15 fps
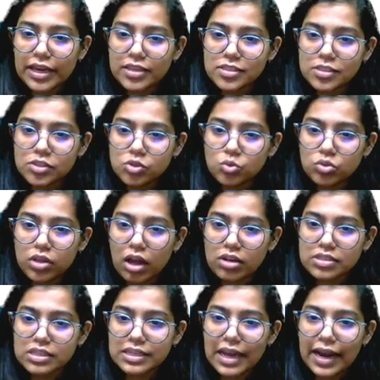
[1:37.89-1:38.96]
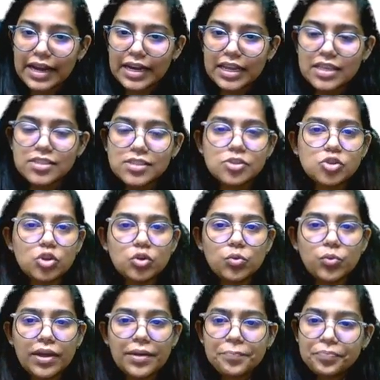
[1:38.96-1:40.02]
केसेस 2019 से शुरू
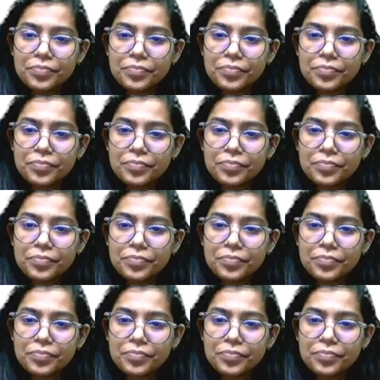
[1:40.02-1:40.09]
हुए